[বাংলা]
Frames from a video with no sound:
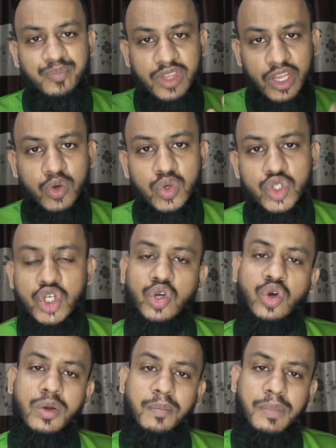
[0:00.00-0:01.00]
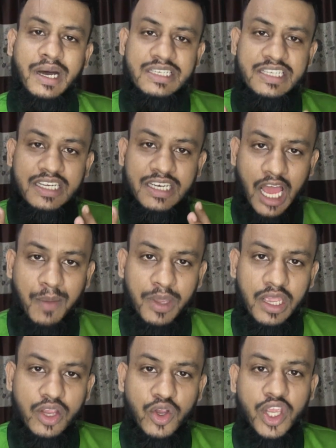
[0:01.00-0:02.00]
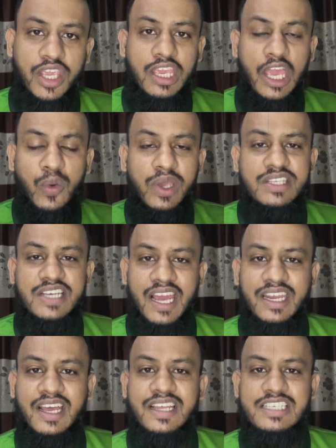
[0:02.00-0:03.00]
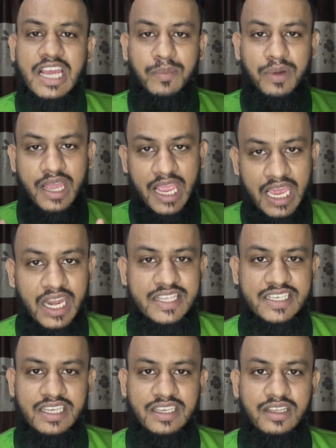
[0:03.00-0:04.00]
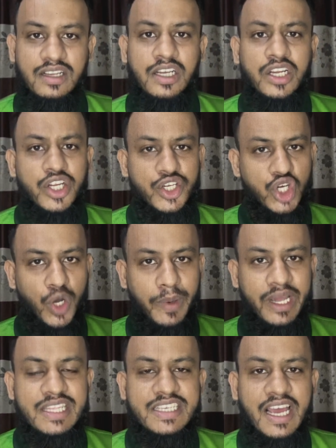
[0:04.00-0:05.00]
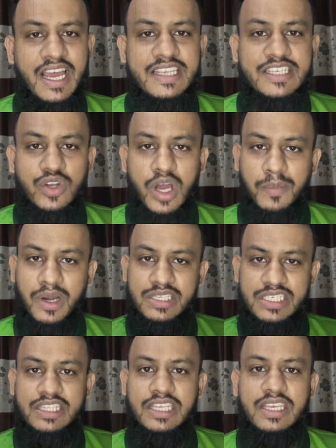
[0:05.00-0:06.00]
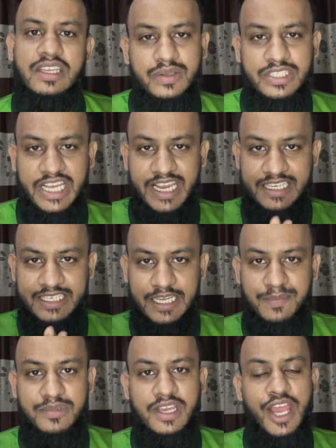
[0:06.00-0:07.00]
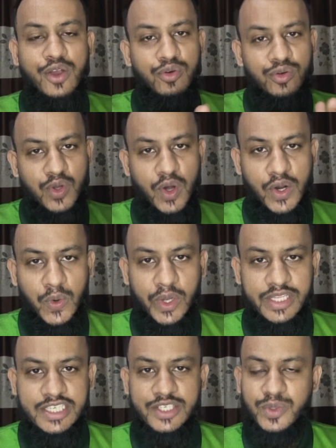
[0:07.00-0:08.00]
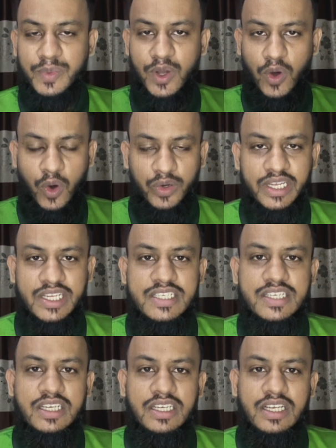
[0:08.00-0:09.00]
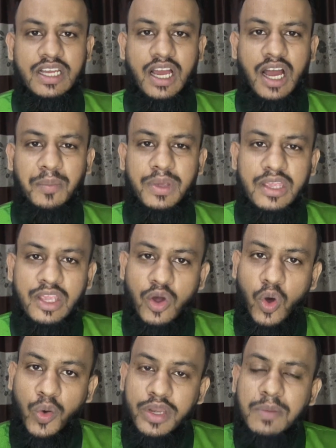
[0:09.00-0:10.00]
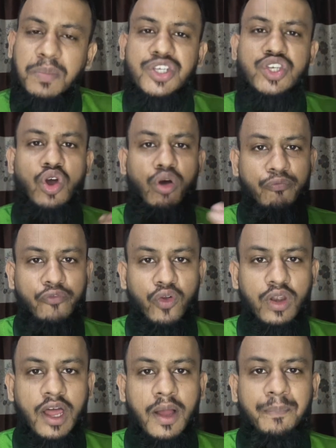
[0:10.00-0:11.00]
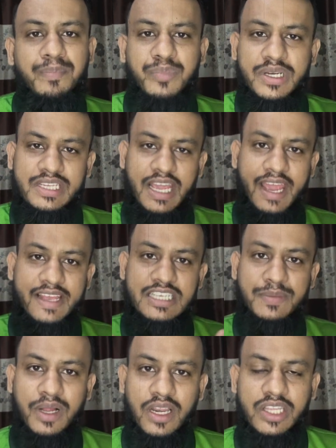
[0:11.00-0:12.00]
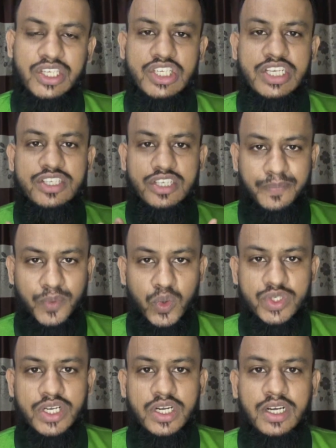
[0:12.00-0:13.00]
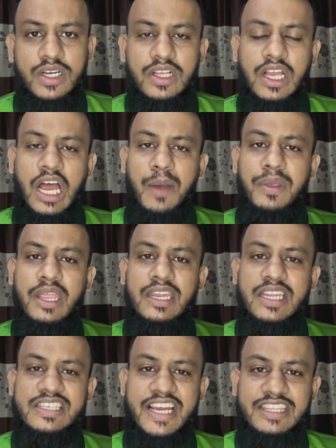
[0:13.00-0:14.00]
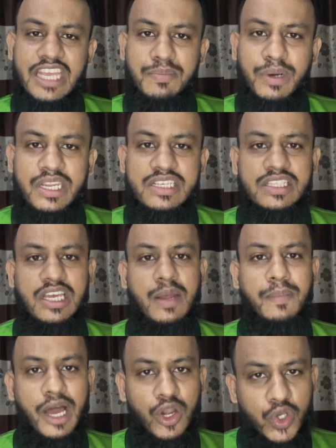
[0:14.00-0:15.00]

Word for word: দেখুন যখন মাঠে নামে কেউই চায় না যে আমরা হেরে যাই সবাই চায় যেন আমরা জিতি যেই টিমটা এখন করা হয়েছে টু বি অনেস্ট আমি অনেক বেশি হোপফুল না বাট অ্যাজ এ বাংলাদেশি সাপোর্টার আমি এটা চাইতেই পারি যে তারা ভালো